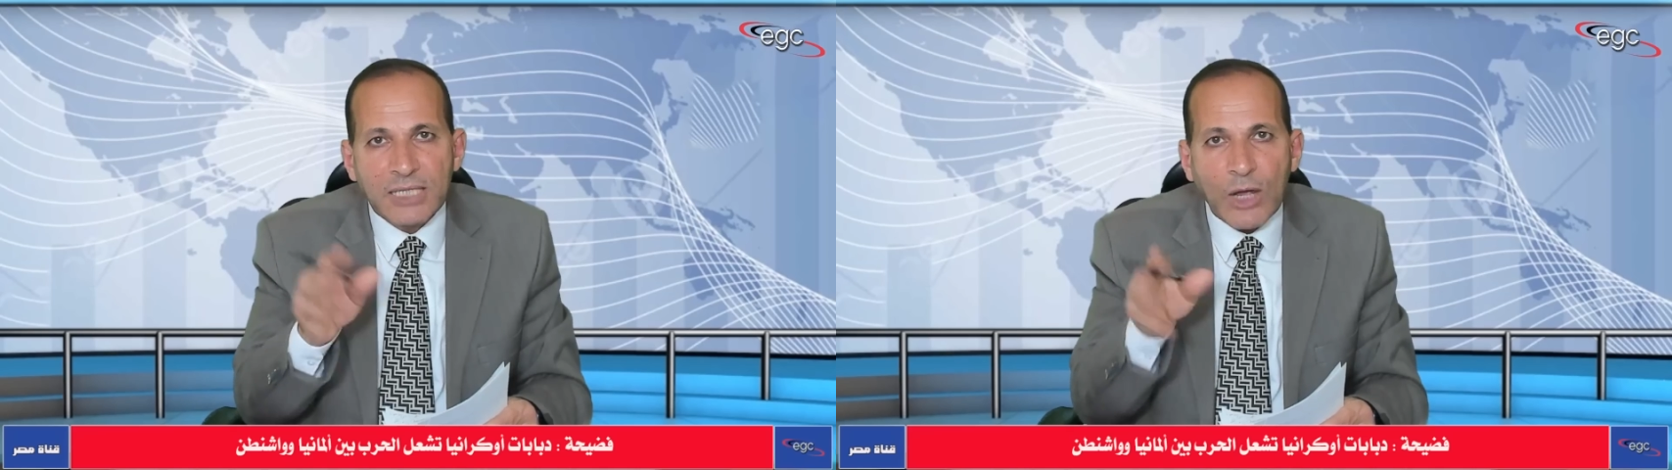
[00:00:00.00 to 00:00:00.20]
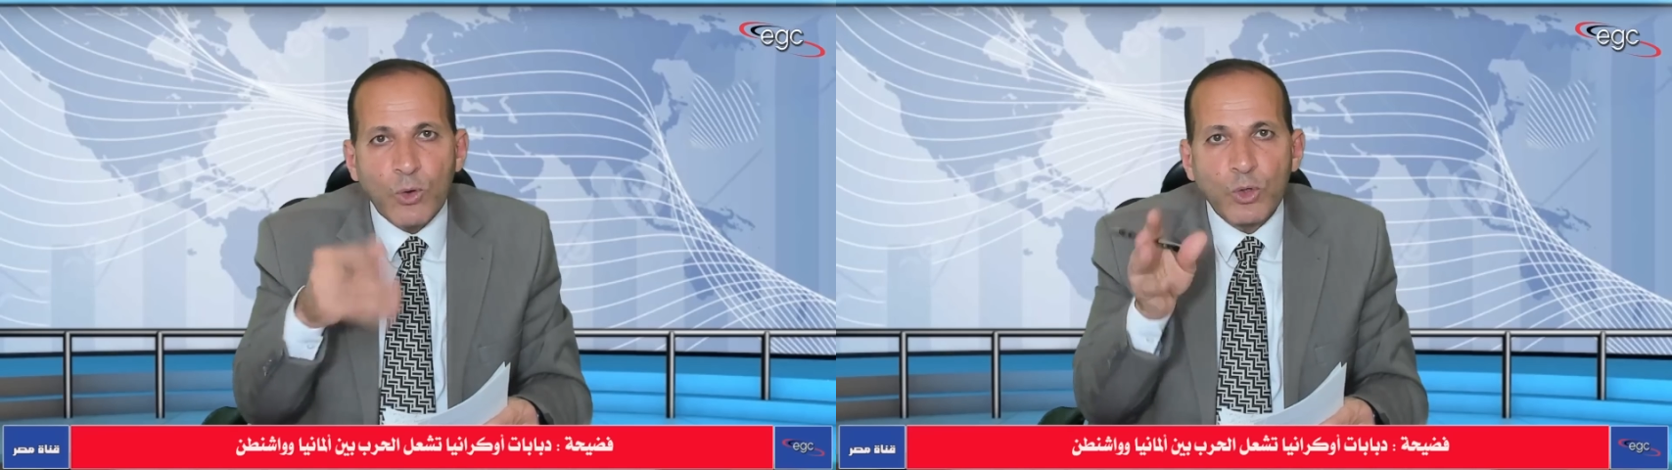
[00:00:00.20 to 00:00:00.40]

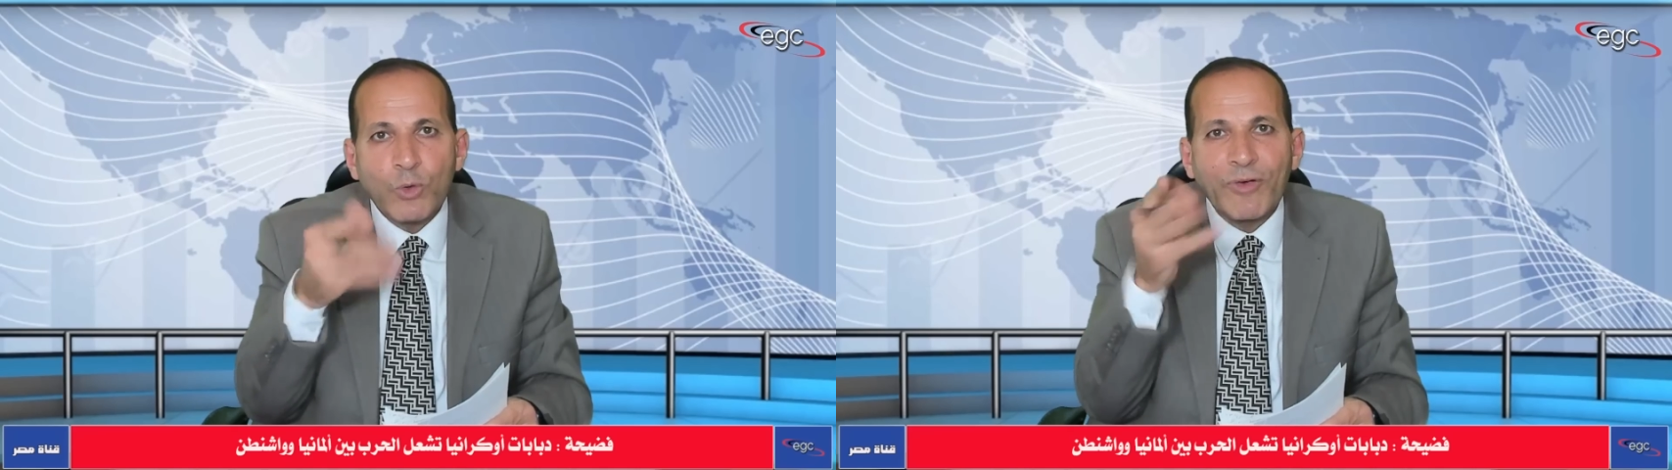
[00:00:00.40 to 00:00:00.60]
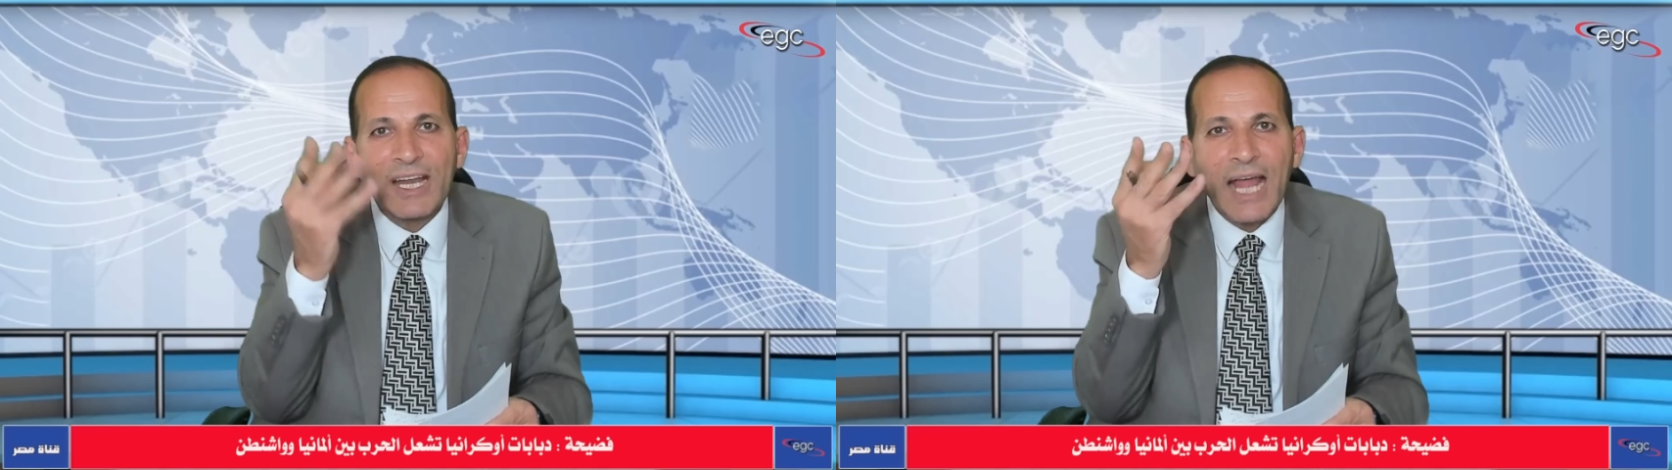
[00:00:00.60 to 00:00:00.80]
ده
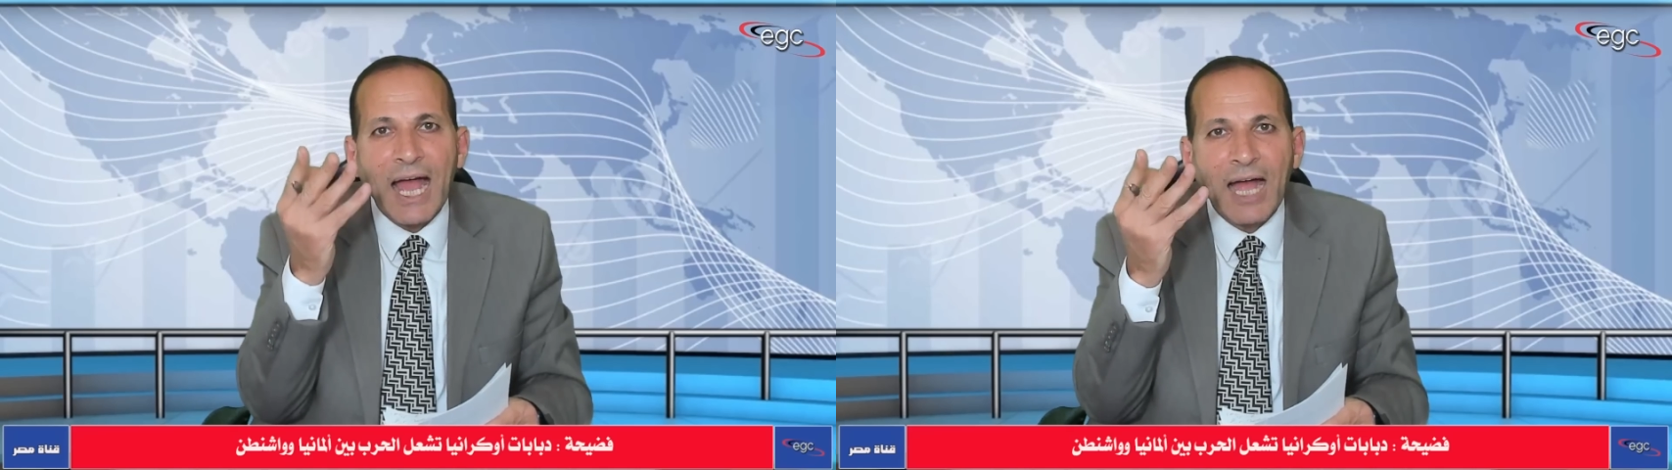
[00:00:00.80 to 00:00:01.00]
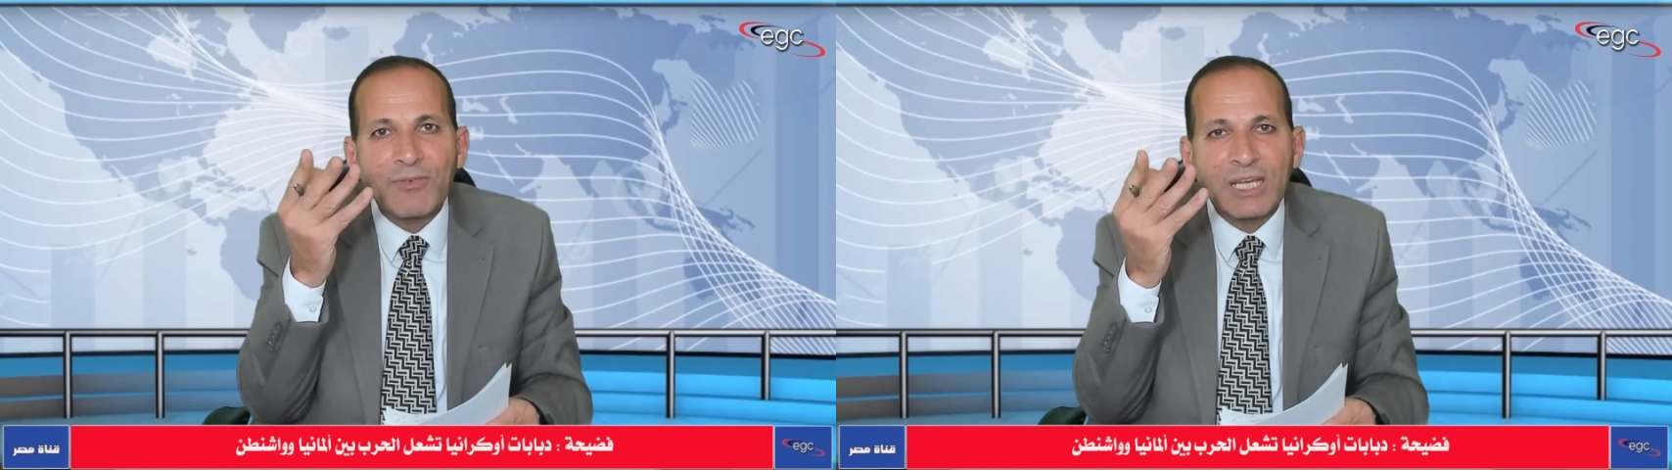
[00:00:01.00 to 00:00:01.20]
كله
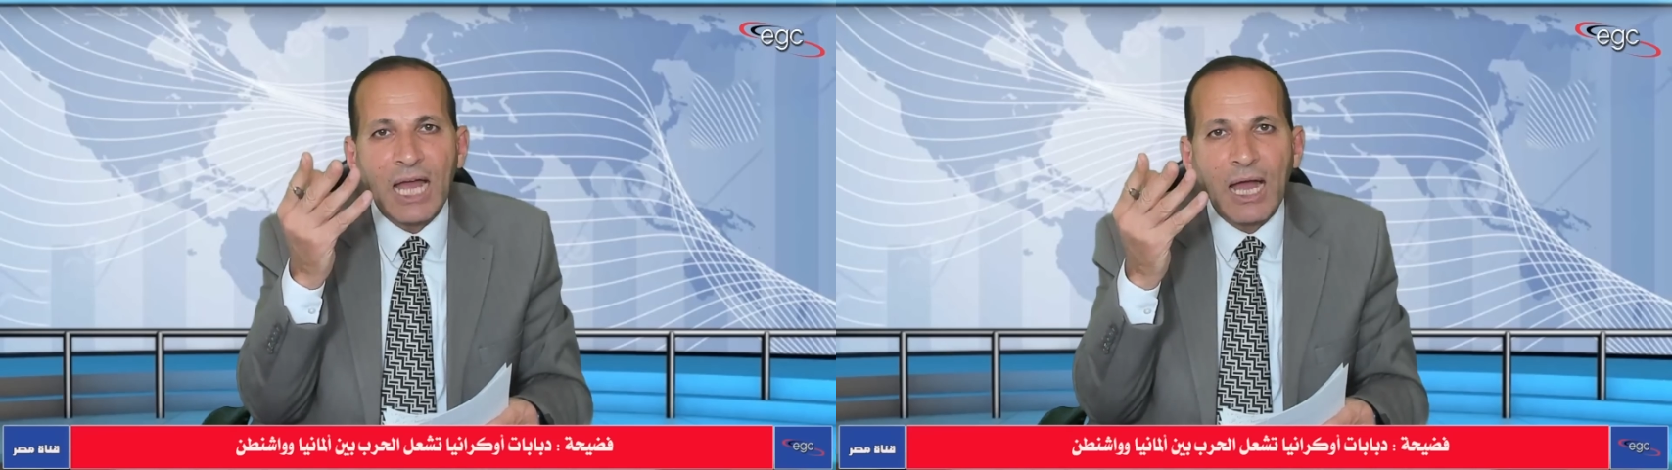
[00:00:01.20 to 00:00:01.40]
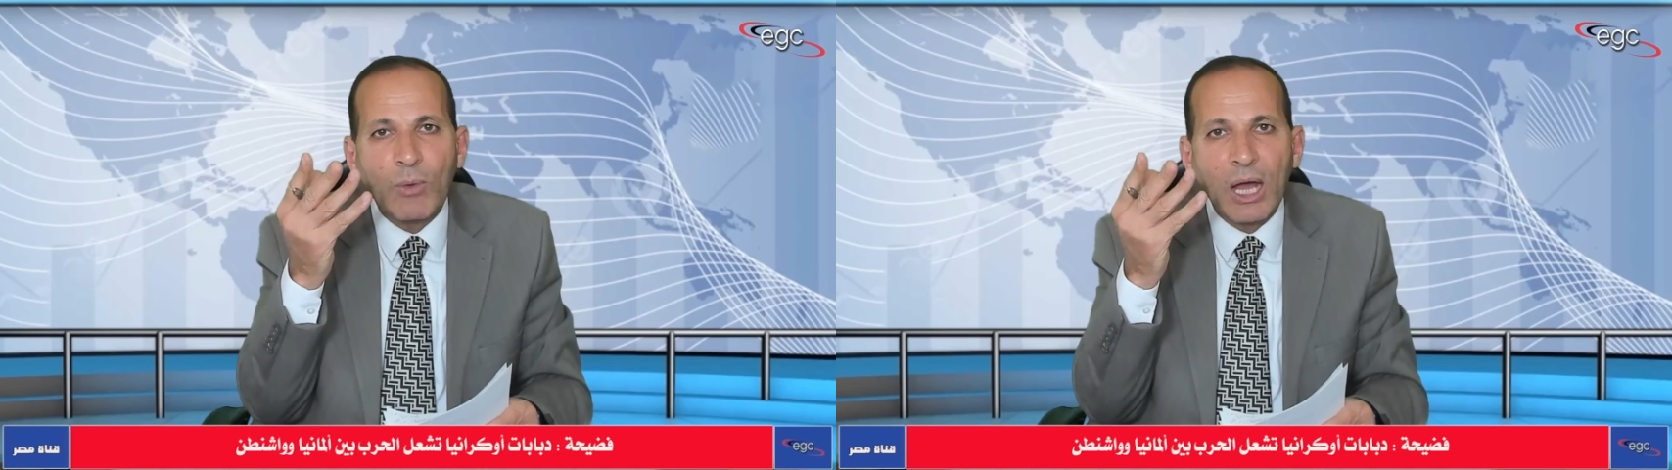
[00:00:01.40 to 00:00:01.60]
فرقعة في
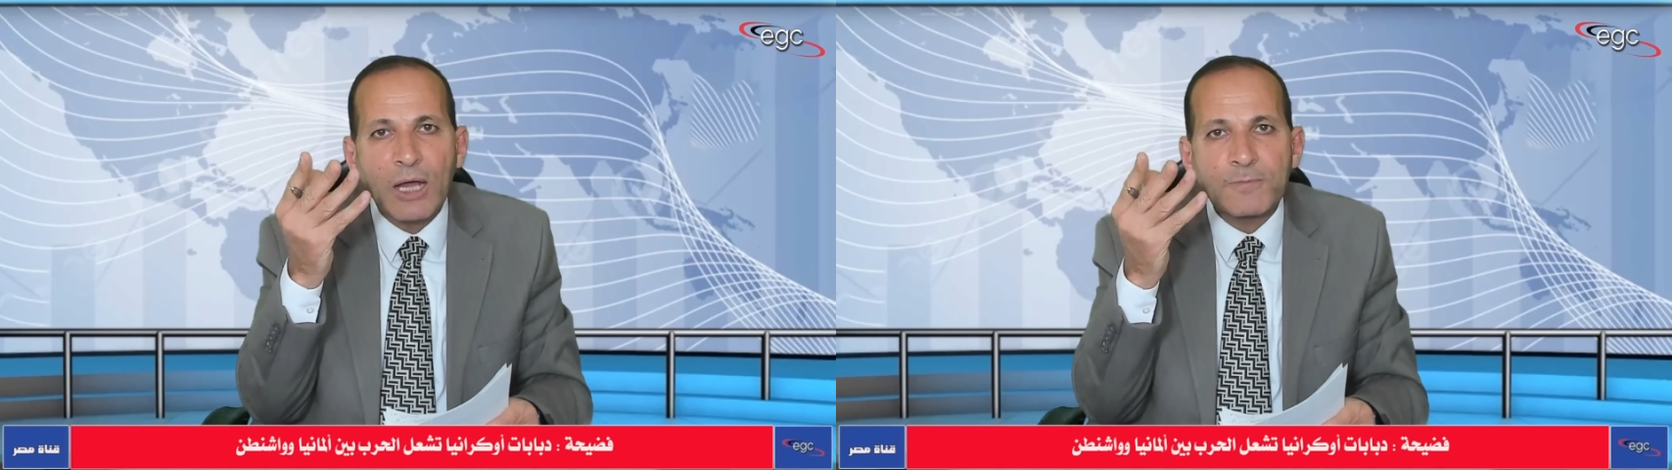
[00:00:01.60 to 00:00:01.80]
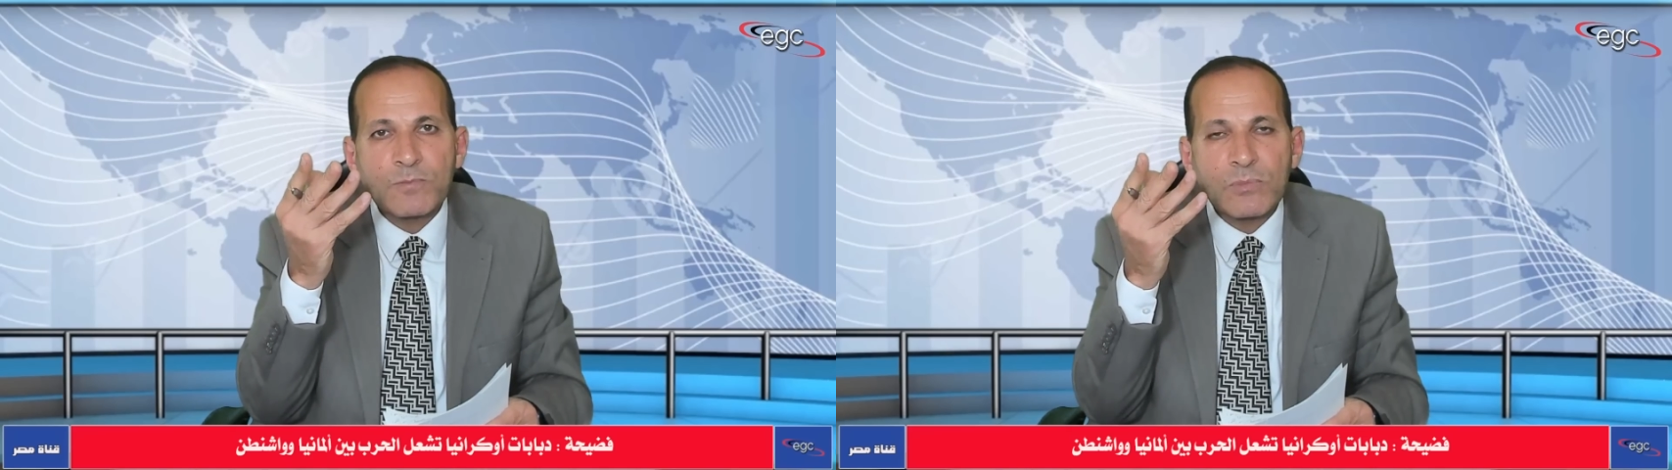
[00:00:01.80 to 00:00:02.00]

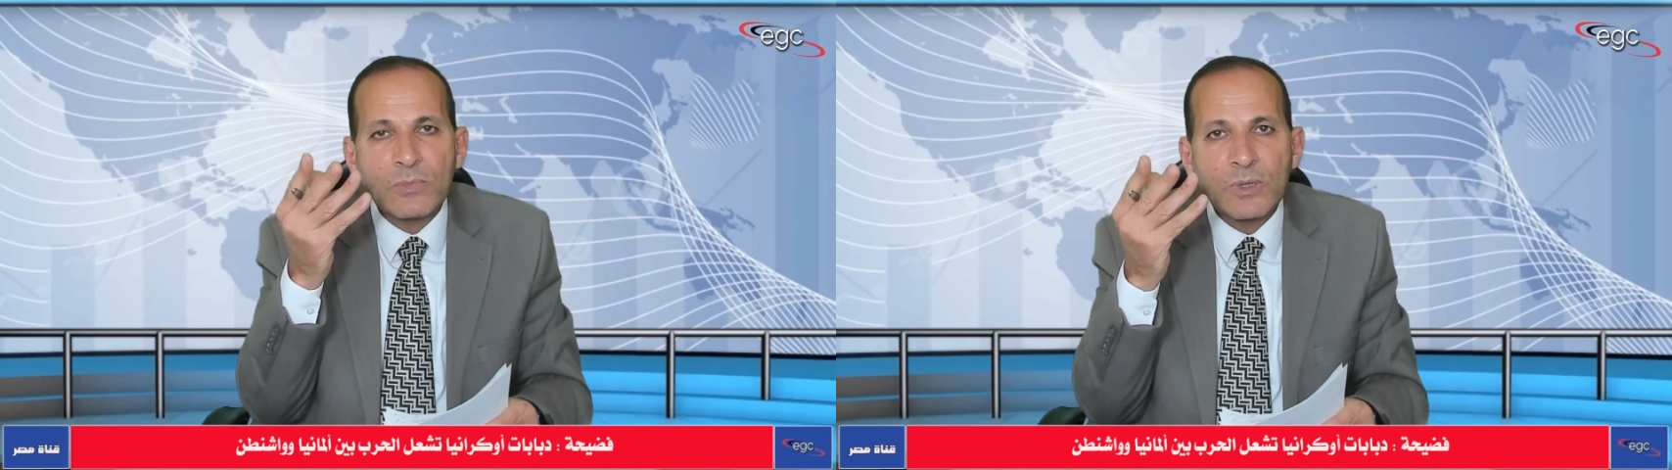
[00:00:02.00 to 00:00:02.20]
الهواء